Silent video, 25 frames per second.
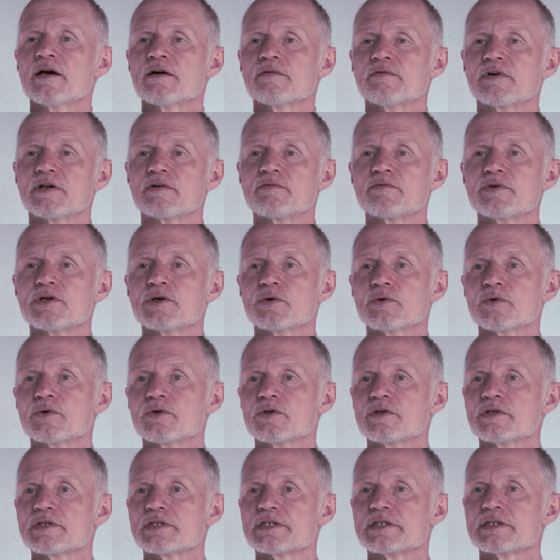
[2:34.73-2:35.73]
wenn wir
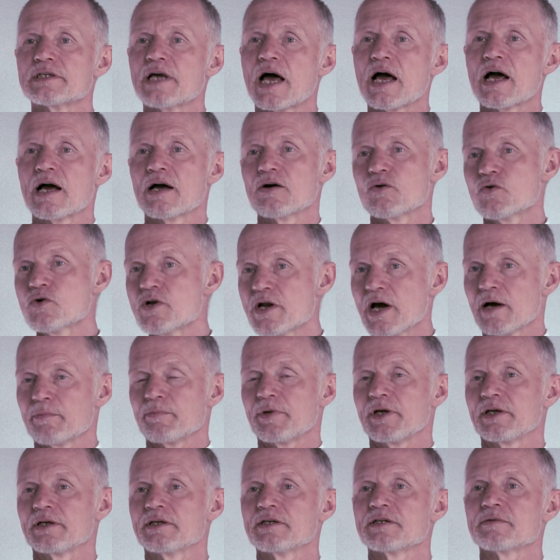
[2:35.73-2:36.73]
uns
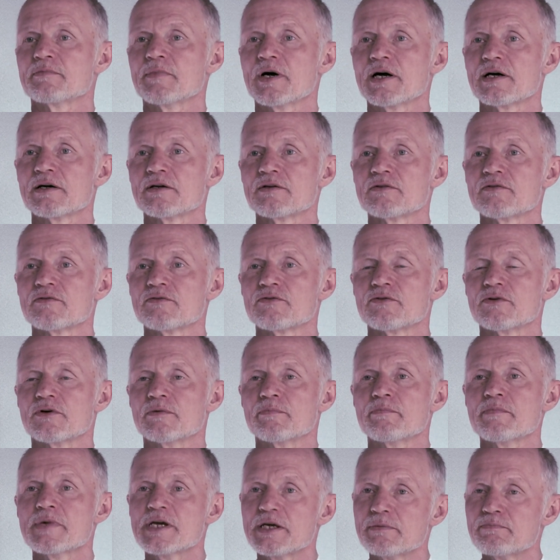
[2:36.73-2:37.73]
unabhängig machen
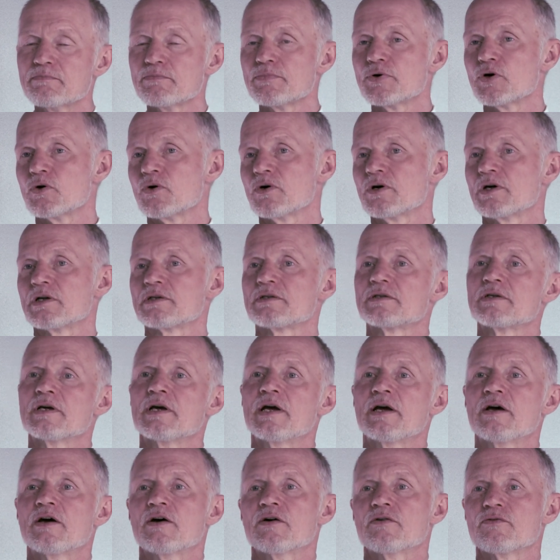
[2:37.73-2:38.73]
vom Import
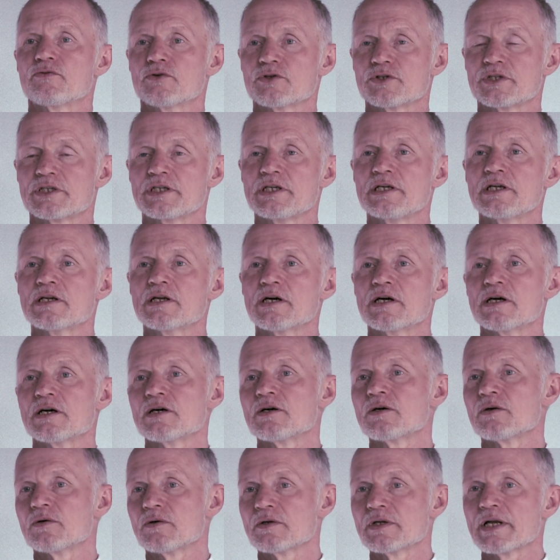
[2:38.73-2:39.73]

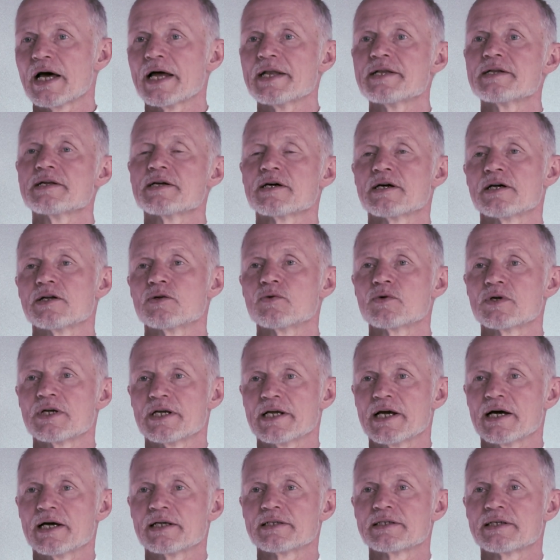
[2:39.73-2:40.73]
fossiler und anderer
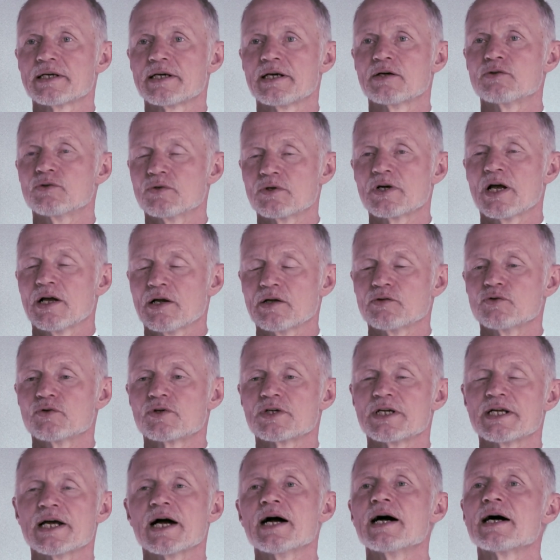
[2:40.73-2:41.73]
äh,
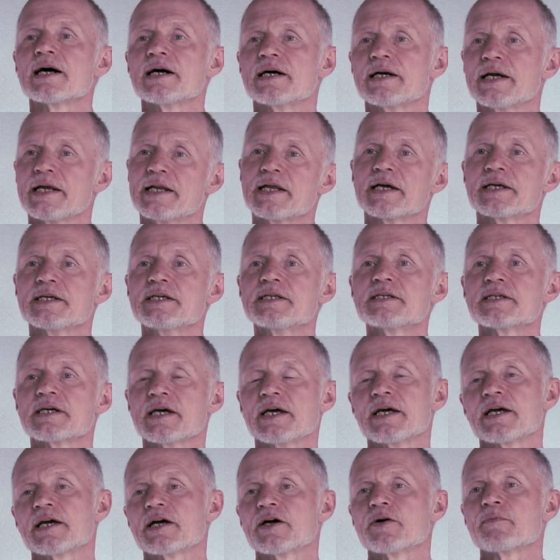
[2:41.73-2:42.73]
nuklearer
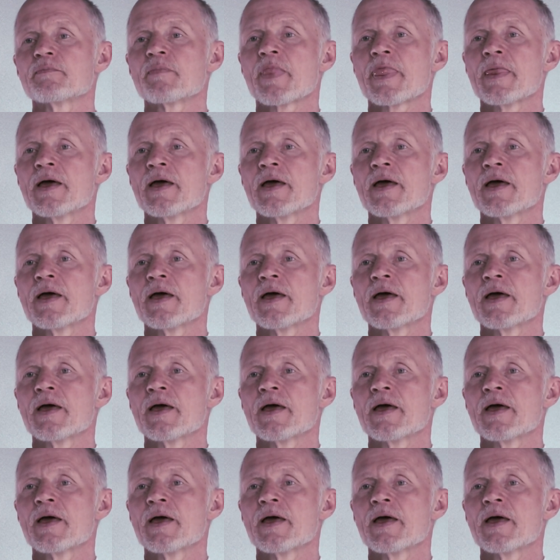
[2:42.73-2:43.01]
Energieträger